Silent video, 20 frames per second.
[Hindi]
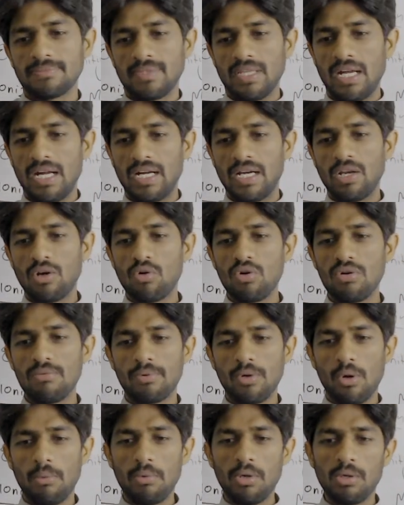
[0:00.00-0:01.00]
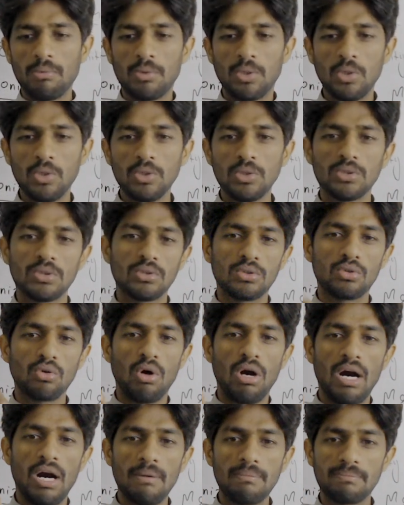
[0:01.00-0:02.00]
अगर कोई प्रॉब्लम हो तो
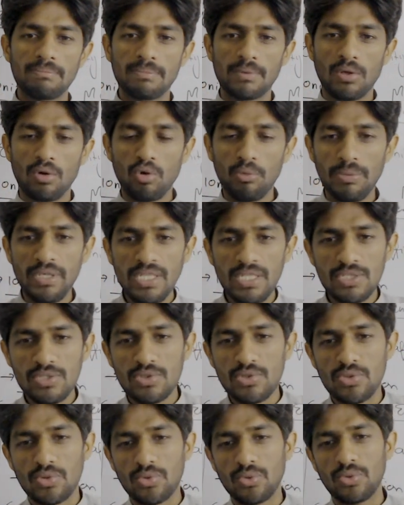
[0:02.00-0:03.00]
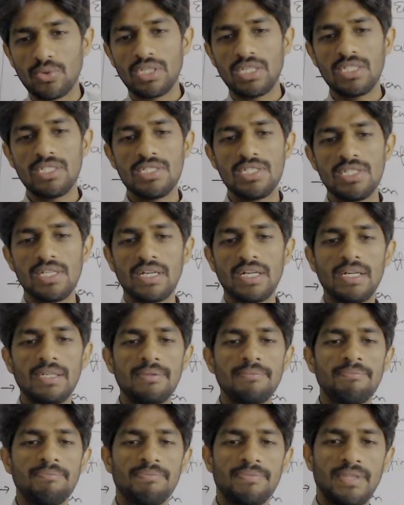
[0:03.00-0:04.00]
आप कमेंट ज़रूर कीजिएगा
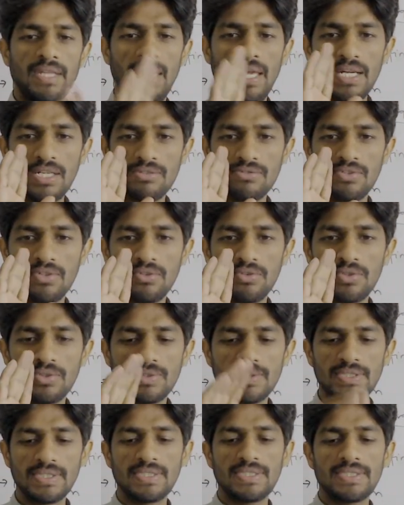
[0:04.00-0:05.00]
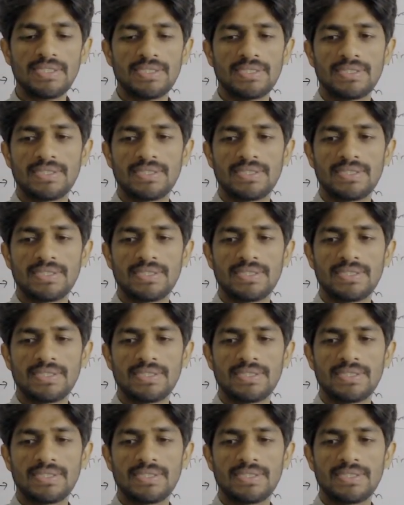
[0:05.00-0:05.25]
थैंक्स फॉर वॉचिंग